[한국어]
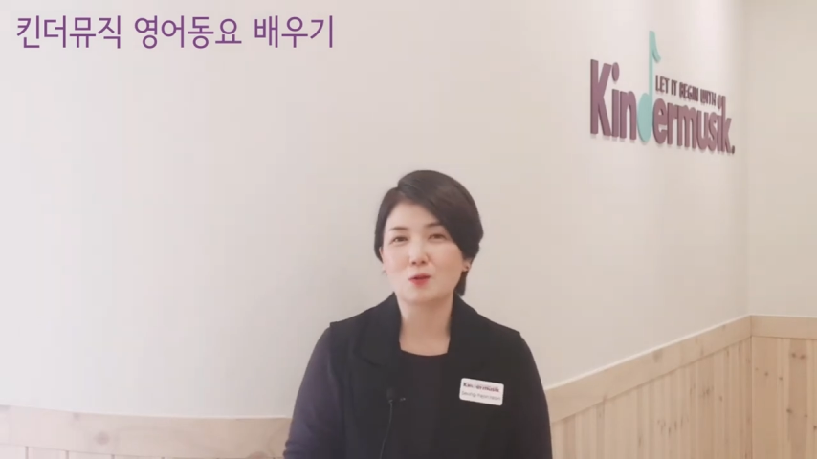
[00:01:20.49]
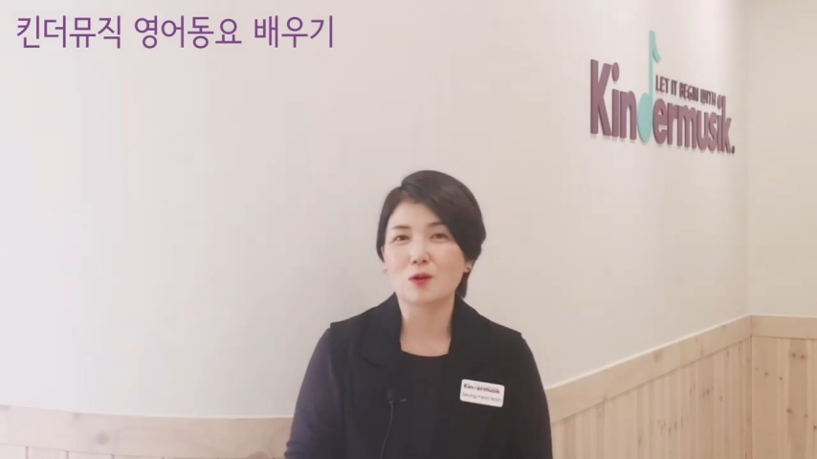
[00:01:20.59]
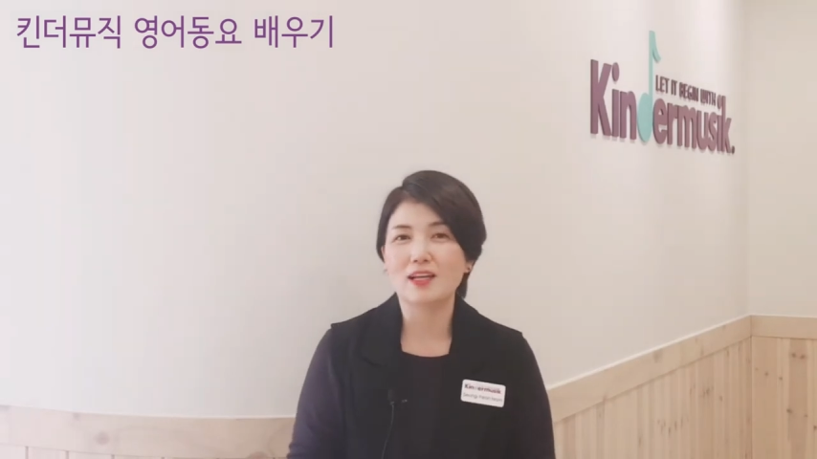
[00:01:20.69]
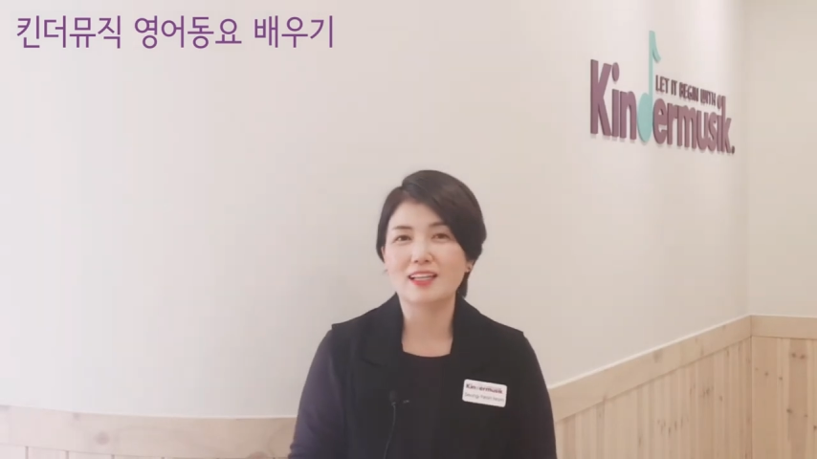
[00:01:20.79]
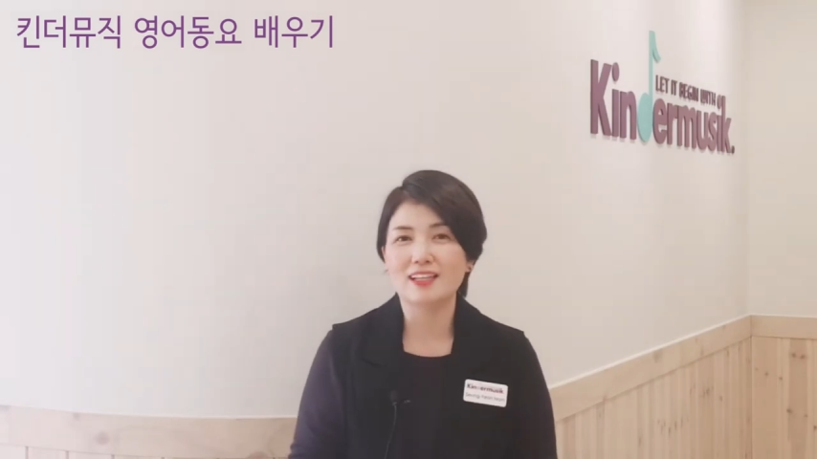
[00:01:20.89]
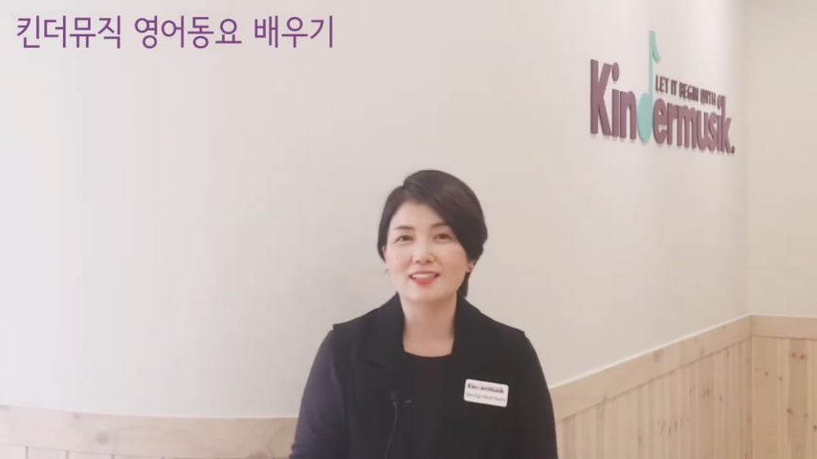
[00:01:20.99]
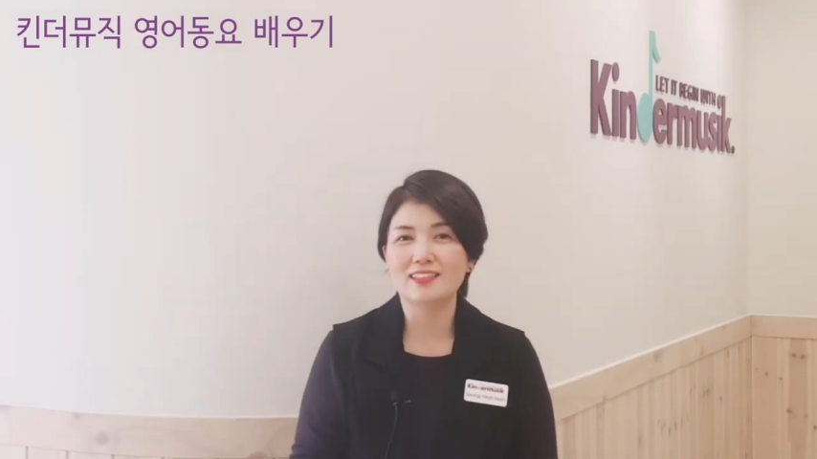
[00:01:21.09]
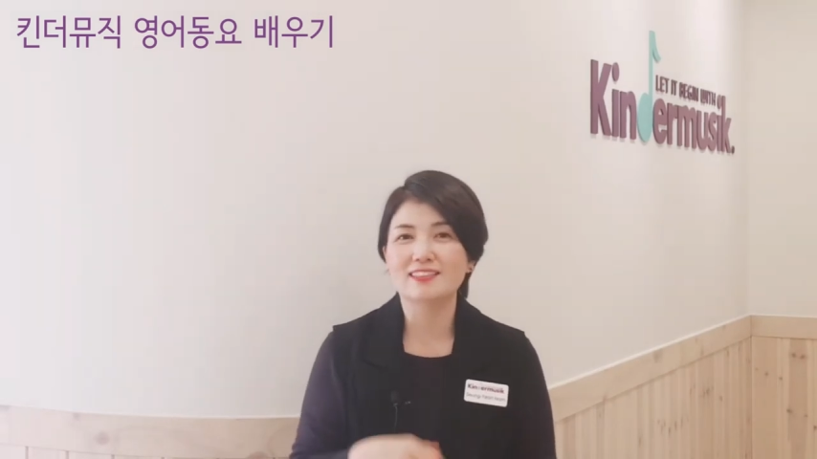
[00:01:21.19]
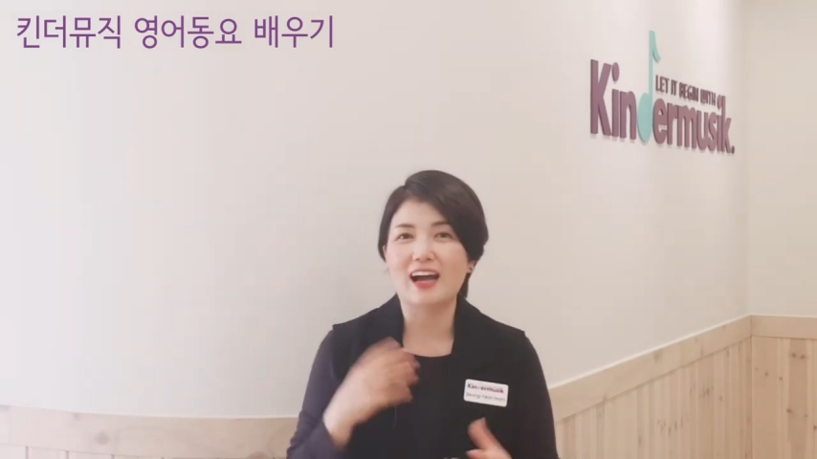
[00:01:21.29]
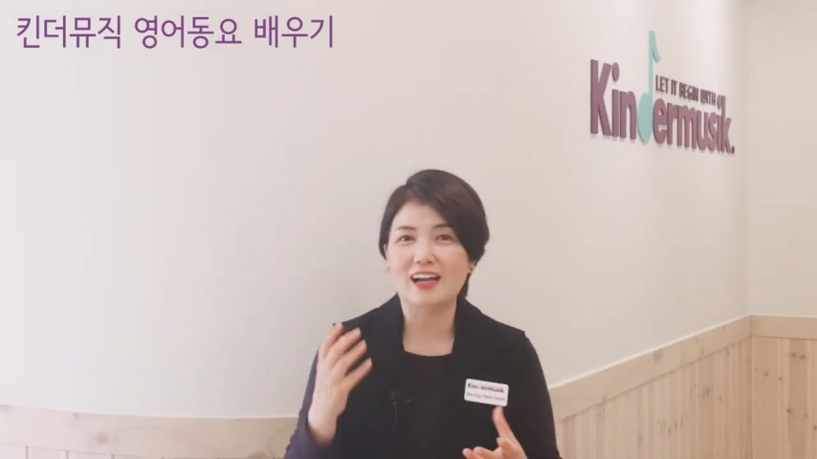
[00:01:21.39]

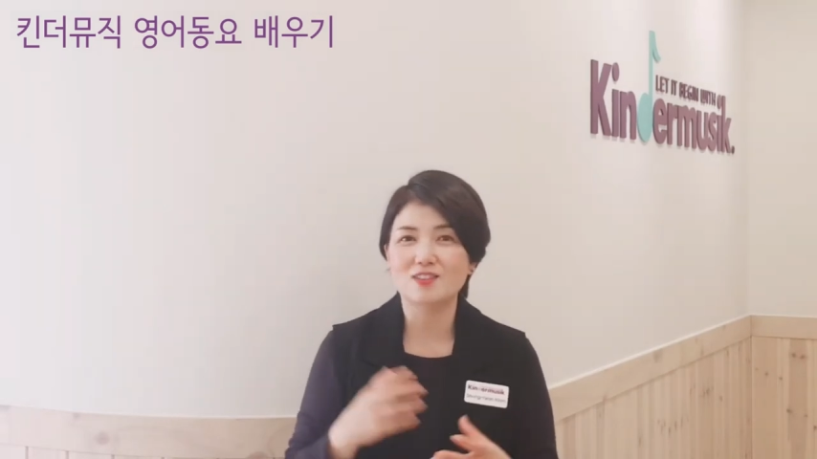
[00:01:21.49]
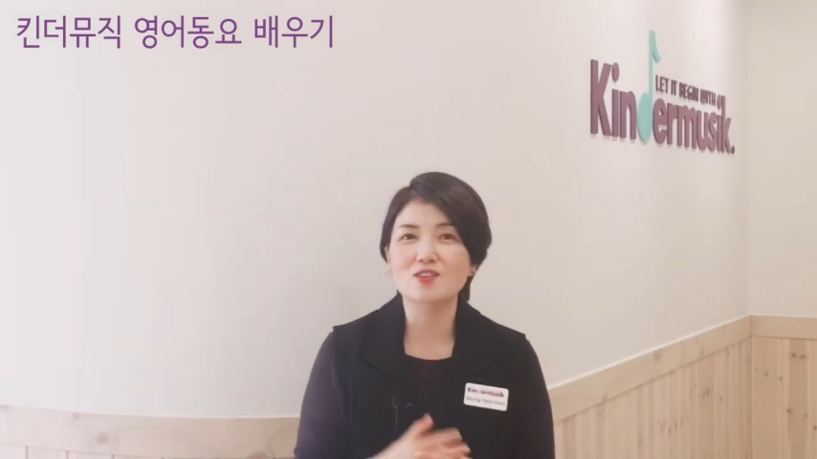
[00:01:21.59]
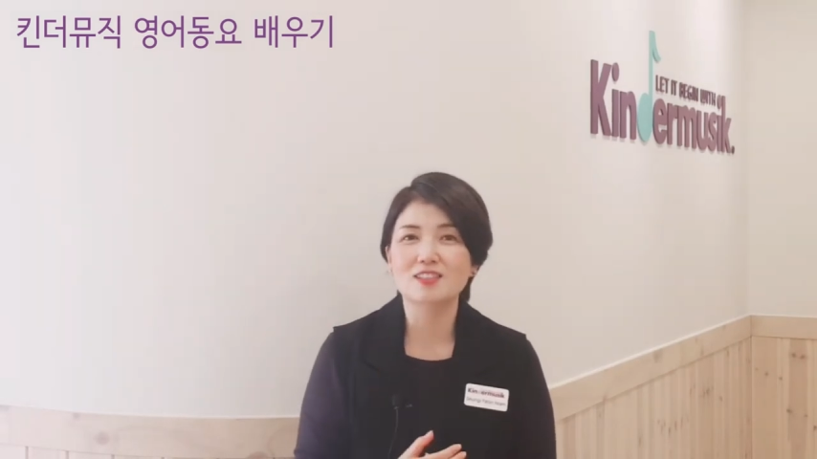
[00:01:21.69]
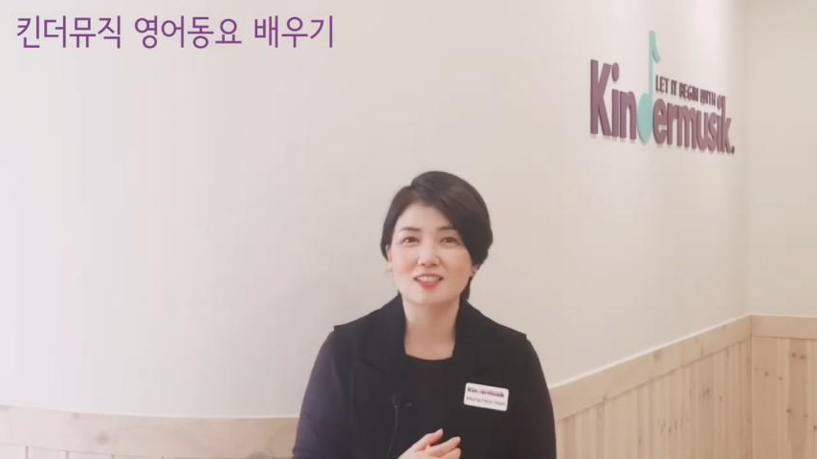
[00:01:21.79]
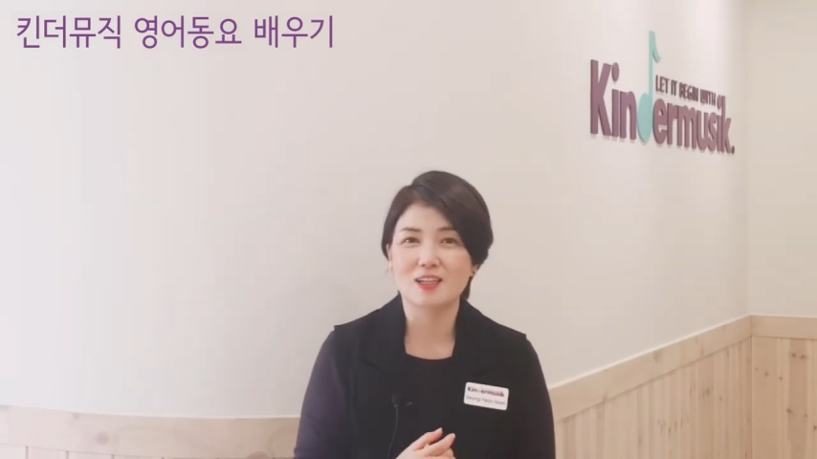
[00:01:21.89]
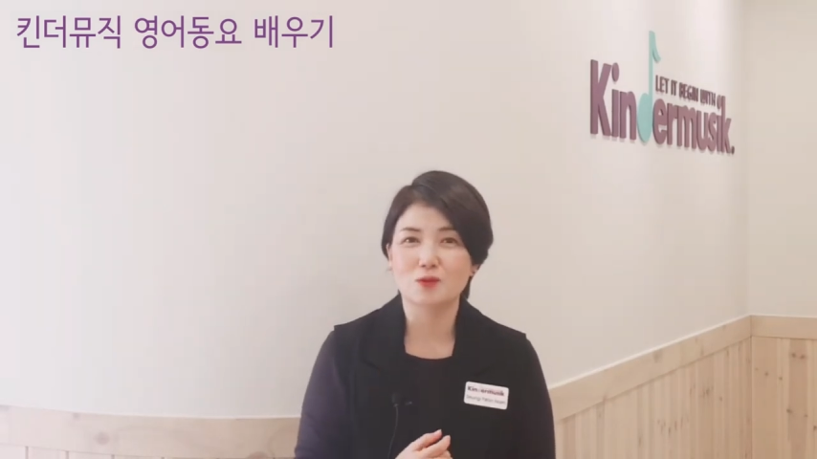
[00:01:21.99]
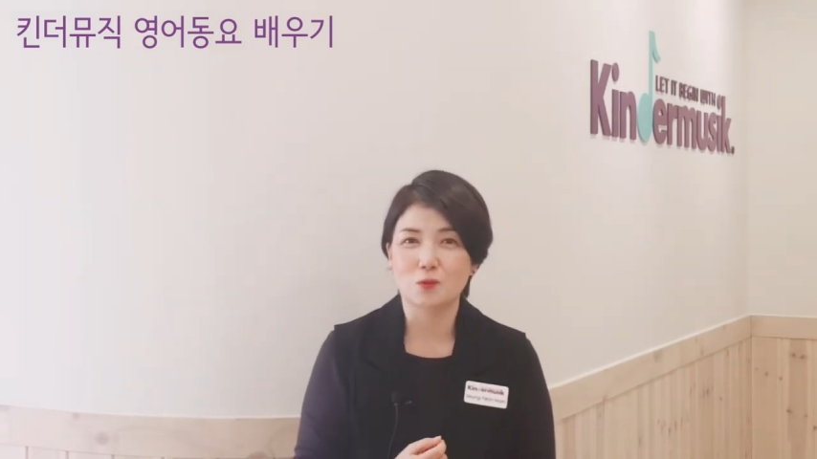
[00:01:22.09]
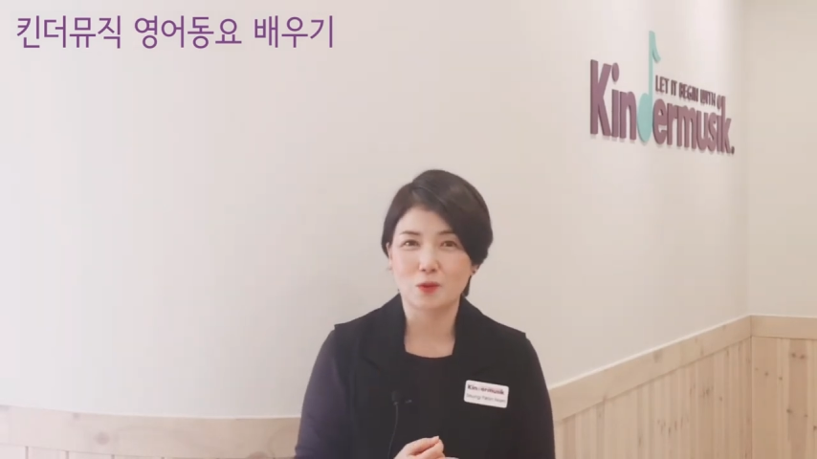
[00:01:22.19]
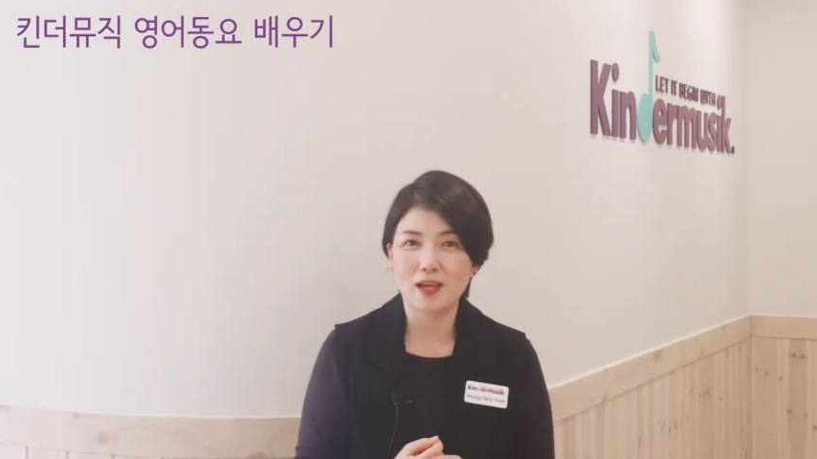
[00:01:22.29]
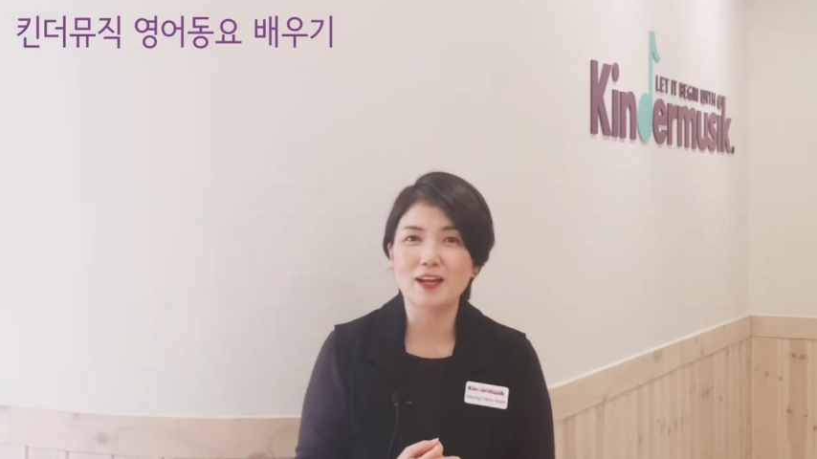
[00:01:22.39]
돌아다니는 그 아저씨의
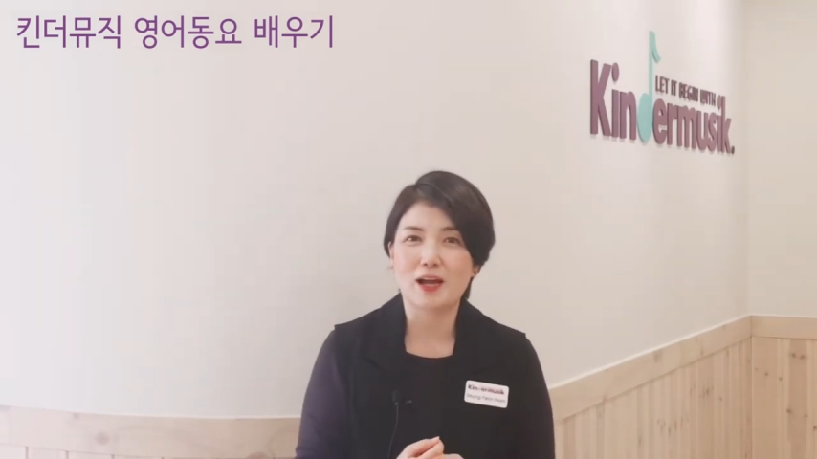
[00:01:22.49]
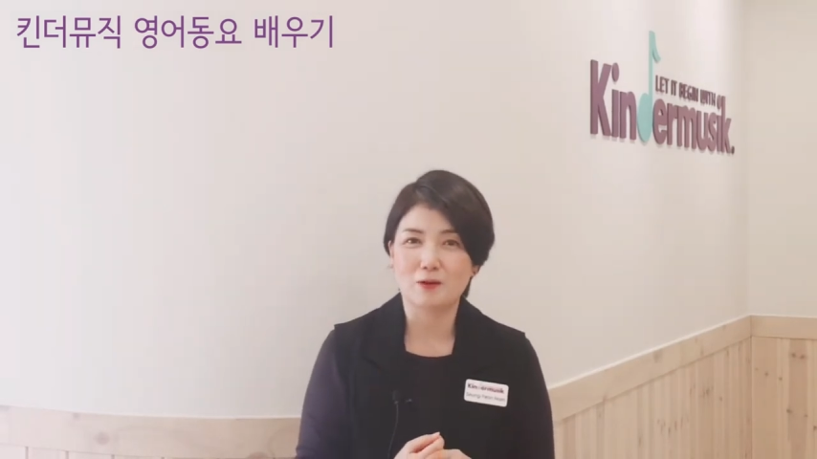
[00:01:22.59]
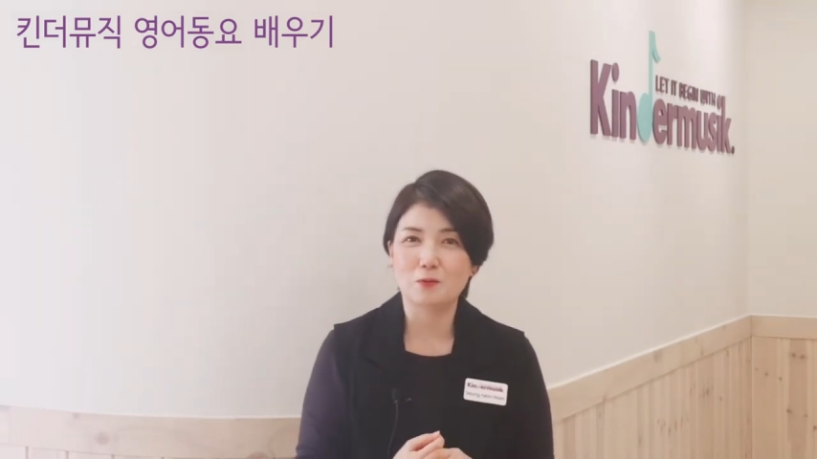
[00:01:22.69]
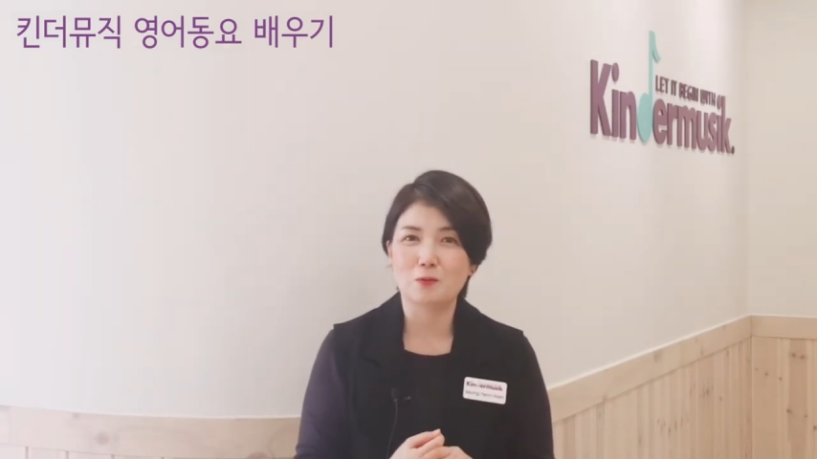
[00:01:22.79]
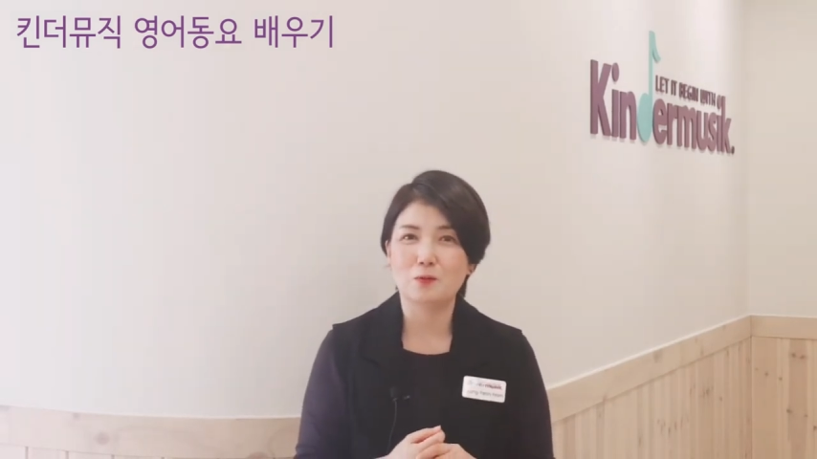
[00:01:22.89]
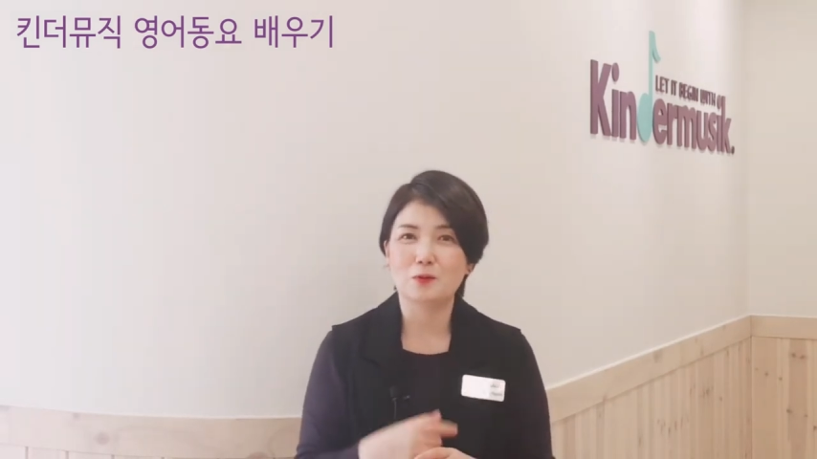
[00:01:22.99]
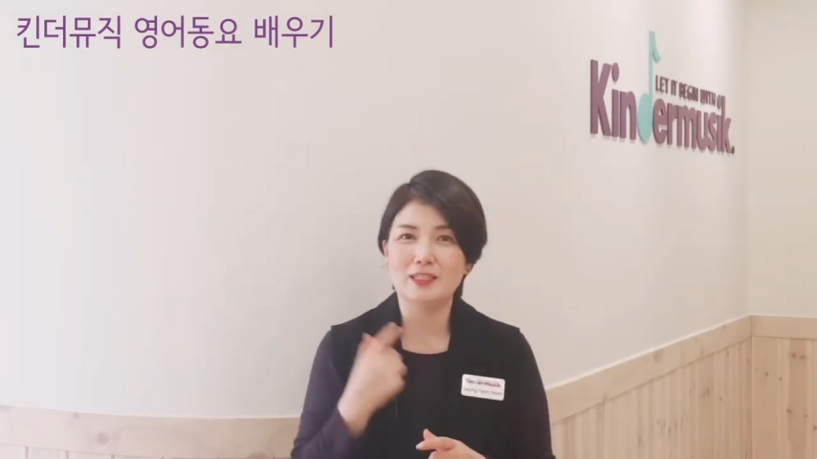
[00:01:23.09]
노래라고